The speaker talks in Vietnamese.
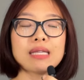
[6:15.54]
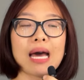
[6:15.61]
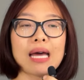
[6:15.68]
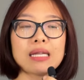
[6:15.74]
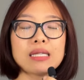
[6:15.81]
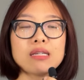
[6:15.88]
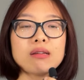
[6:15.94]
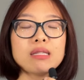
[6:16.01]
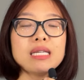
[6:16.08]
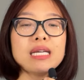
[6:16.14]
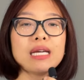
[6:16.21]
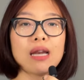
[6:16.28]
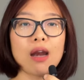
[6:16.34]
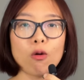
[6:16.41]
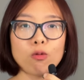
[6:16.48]
thời gian chữa
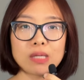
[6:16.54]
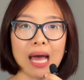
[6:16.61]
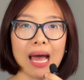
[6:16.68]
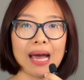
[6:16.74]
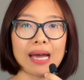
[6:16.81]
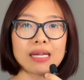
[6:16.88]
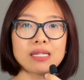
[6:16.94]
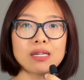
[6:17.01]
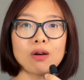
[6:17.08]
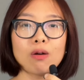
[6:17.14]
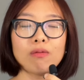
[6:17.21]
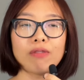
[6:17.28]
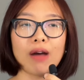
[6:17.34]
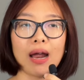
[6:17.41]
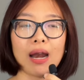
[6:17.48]
trị lâu dài
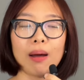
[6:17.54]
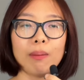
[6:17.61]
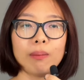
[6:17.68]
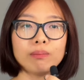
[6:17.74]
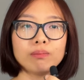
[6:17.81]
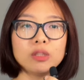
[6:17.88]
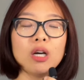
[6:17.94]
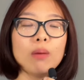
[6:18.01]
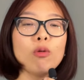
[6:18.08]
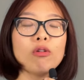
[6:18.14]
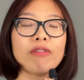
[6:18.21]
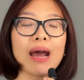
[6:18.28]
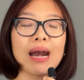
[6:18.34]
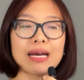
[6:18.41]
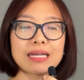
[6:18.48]
chứ không phải là
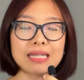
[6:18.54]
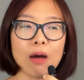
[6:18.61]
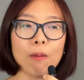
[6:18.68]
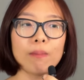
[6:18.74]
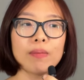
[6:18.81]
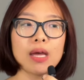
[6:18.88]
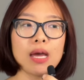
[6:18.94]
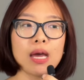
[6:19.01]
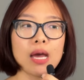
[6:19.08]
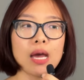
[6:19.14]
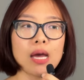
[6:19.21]
chữa một phát là xong.